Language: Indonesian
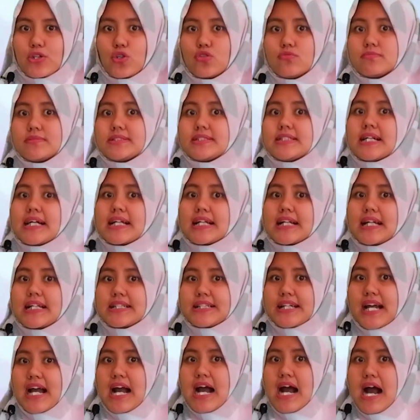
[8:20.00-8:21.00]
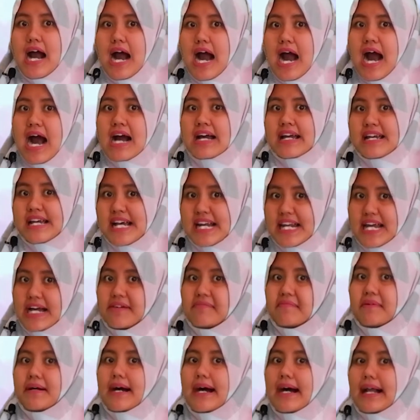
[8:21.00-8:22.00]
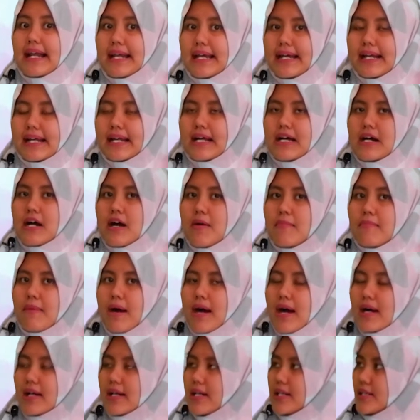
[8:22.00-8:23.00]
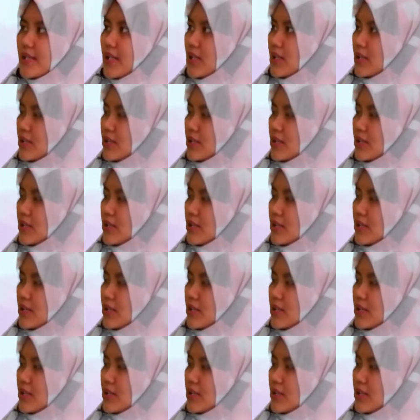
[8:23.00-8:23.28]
atau bujananya air yang mengalir, maka kita